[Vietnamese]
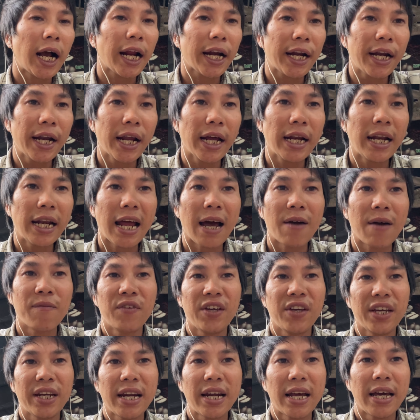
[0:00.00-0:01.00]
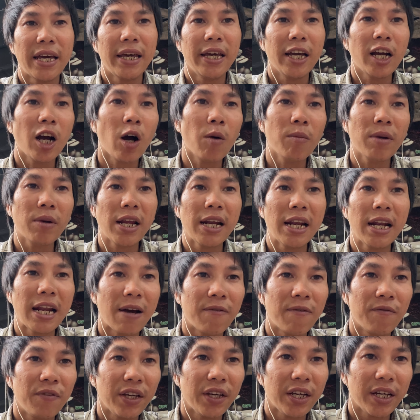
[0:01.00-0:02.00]
nên làm việc này không nên
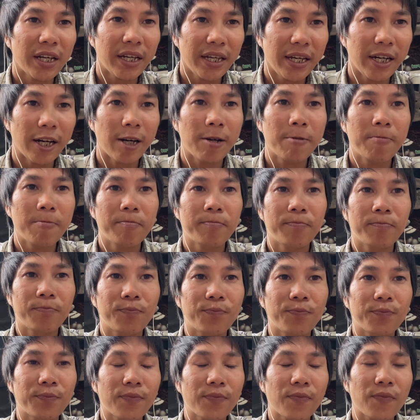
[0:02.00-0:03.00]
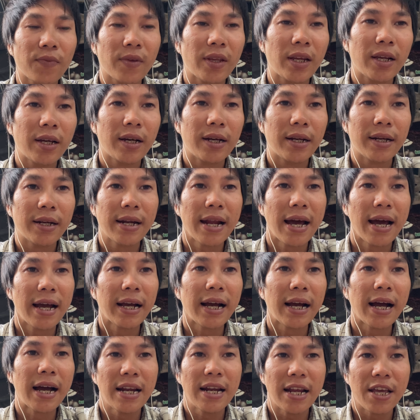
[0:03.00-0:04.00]
làm việc kia đại
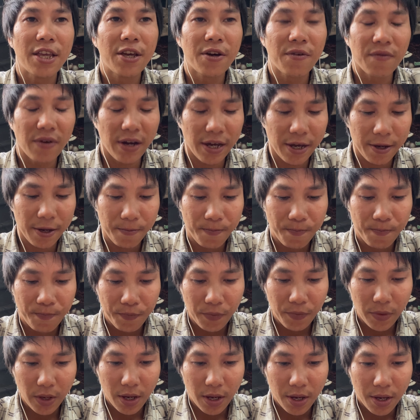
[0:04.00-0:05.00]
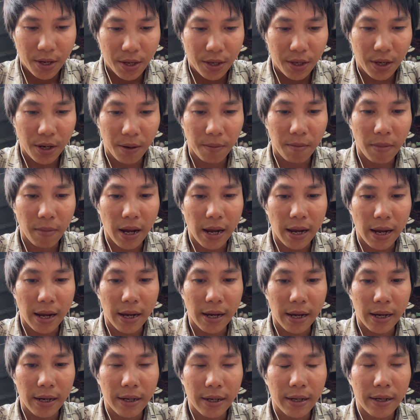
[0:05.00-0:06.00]
khái là như vậy nhưng
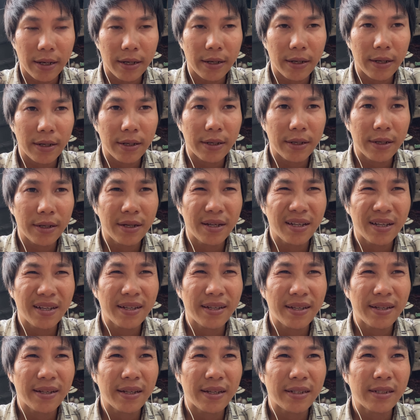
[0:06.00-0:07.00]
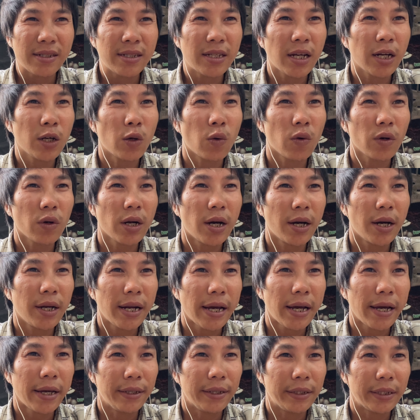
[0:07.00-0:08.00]
mà trên cuộc đời
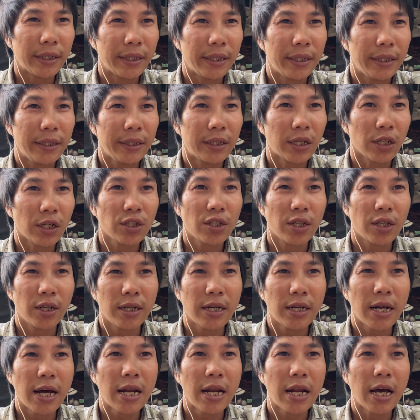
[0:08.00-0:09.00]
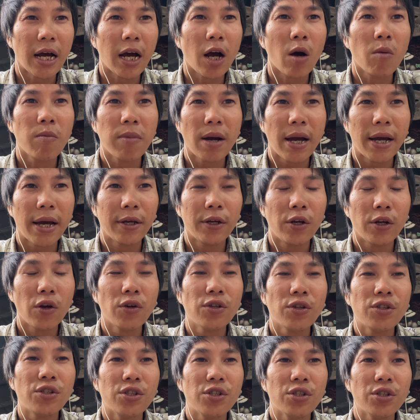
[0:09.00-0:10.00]
này thì thật sự ra là không ai nói
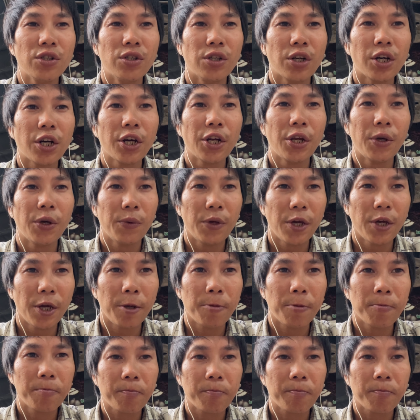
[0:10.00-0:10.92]
trước được cái điều gì